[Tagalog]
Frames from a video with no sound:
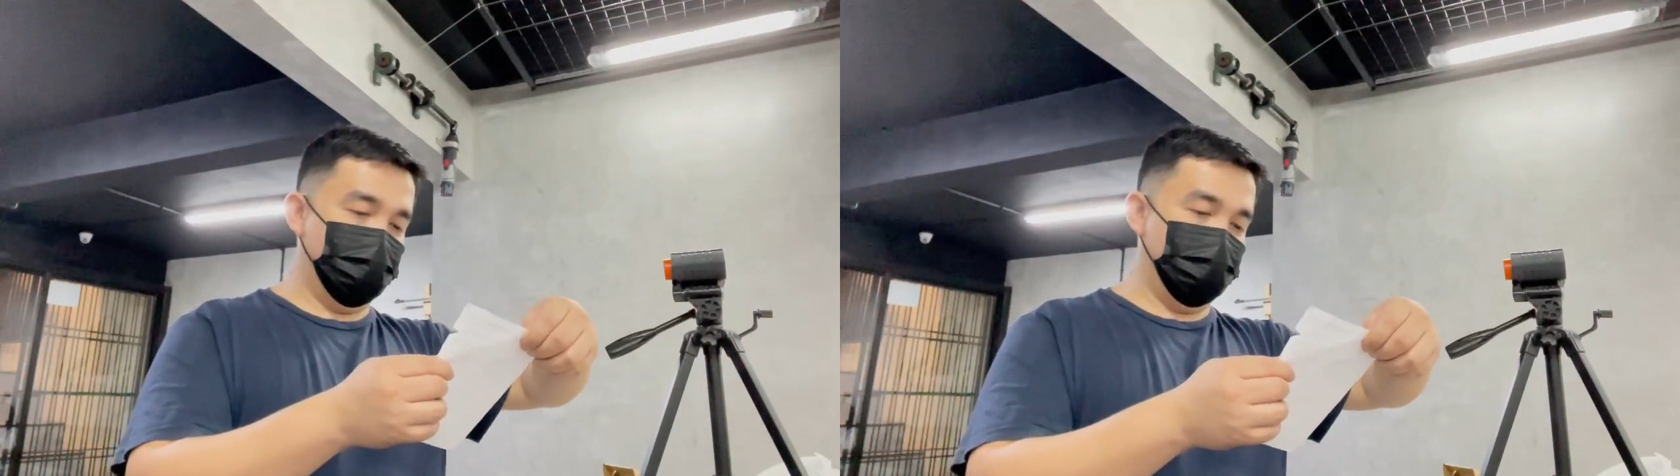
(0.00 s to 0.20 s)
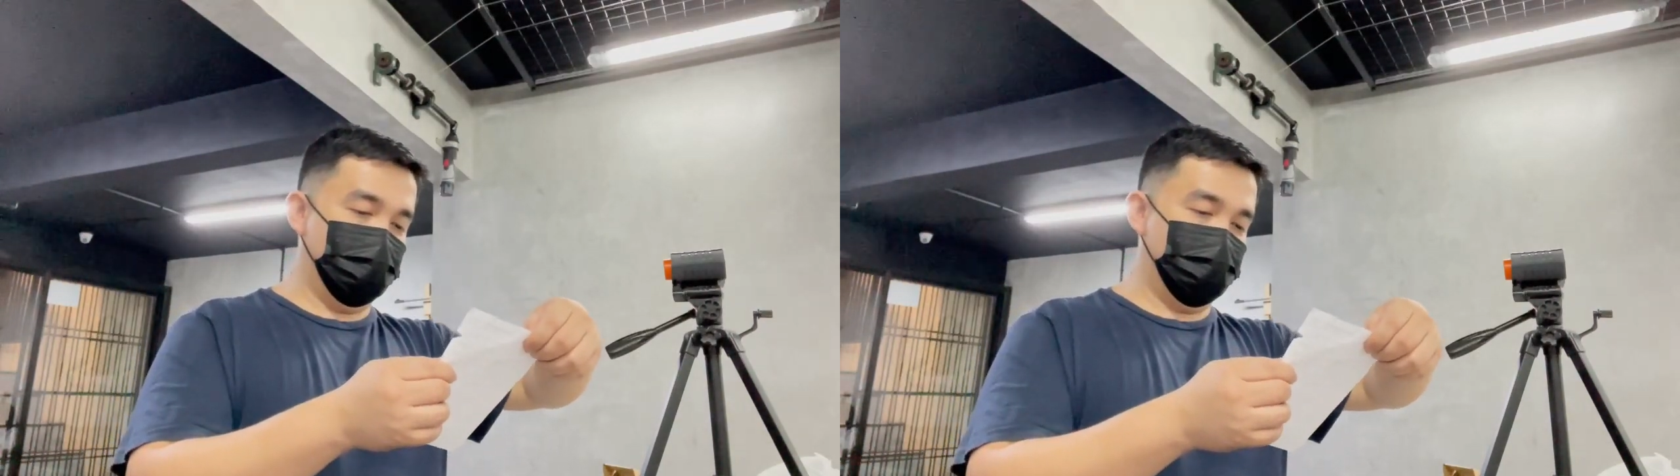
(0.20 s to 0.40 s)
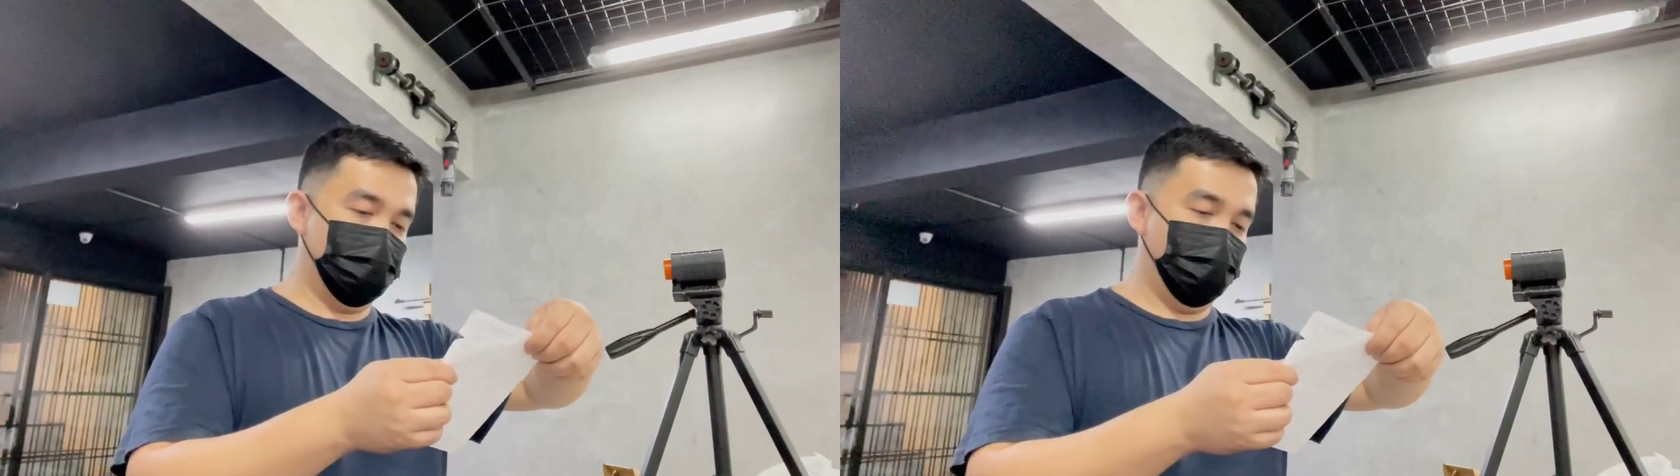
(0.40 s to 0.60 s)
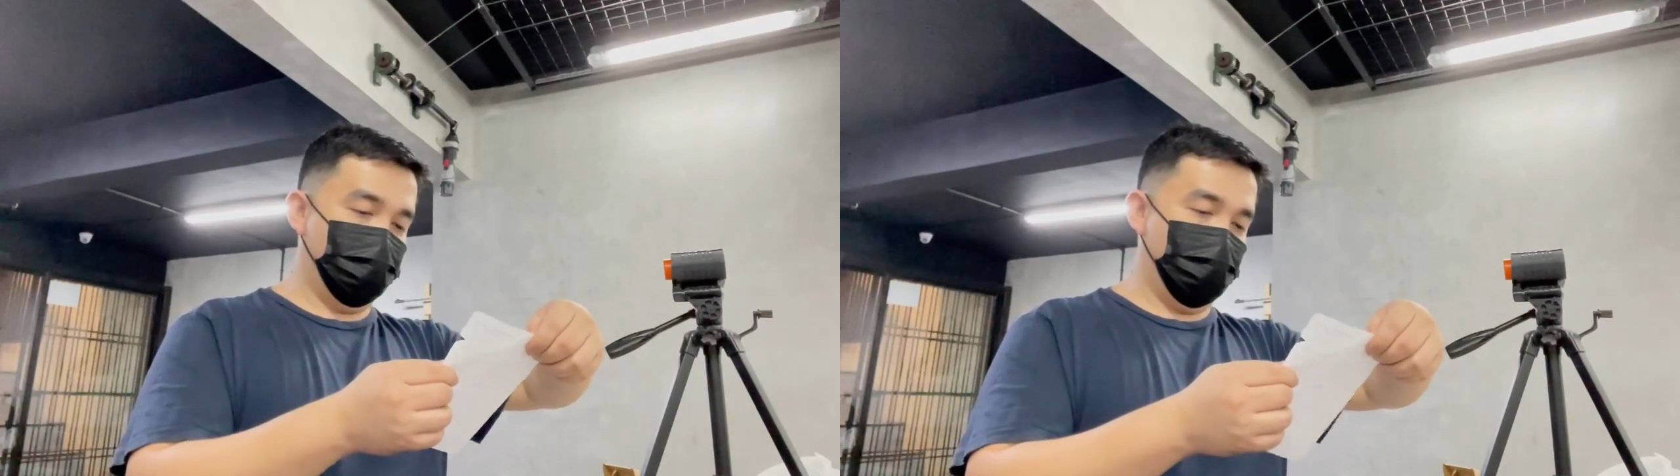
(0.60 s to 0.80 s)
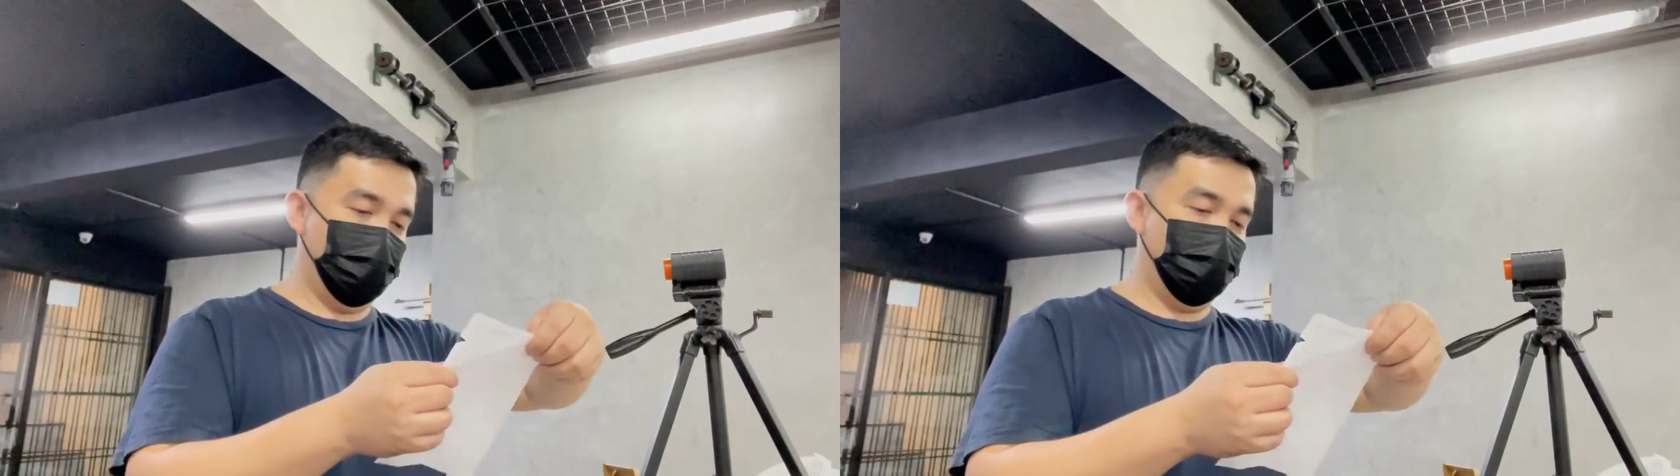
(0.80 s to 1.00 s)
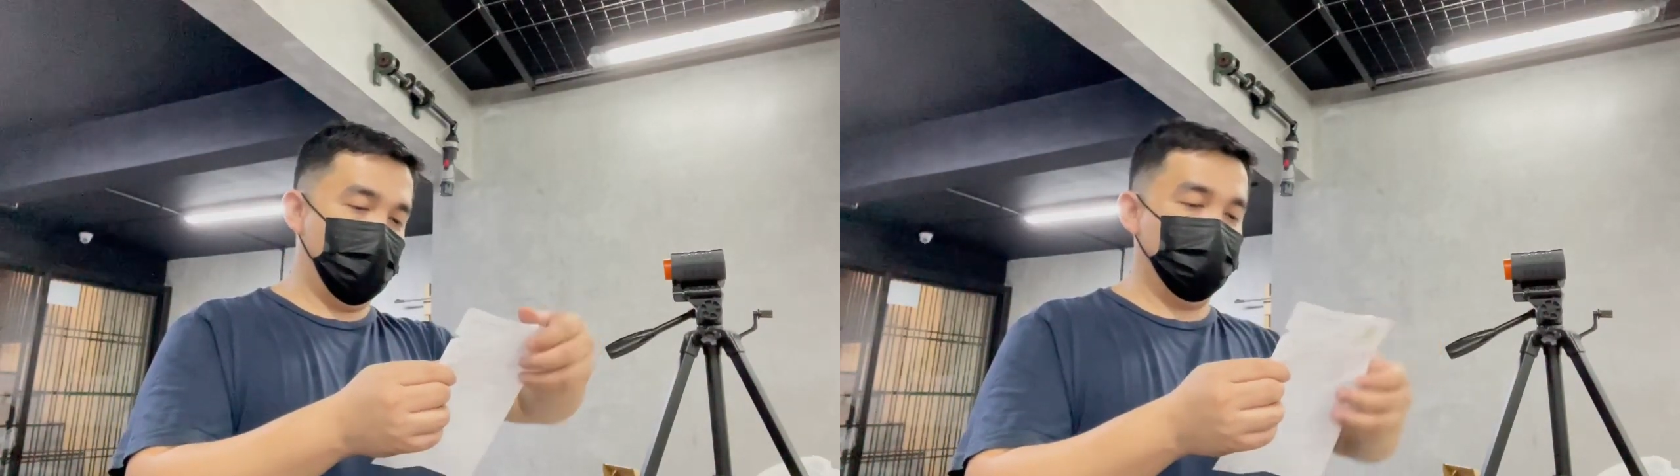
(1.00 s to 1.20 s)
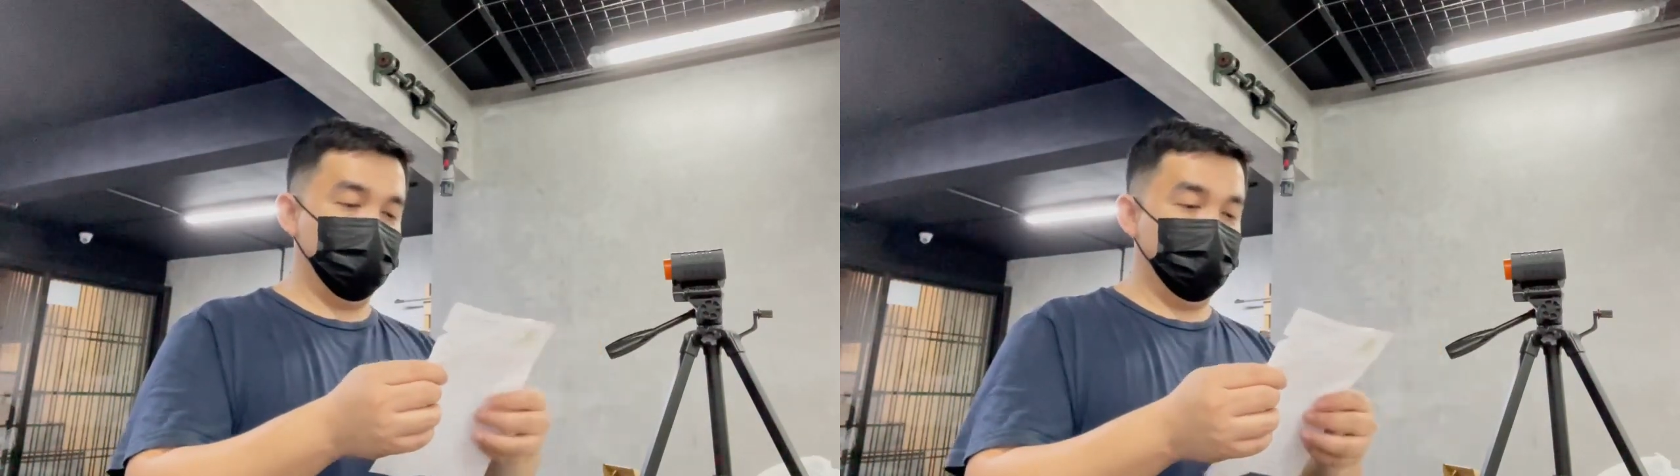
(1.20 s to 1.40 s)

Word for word: Sambuanga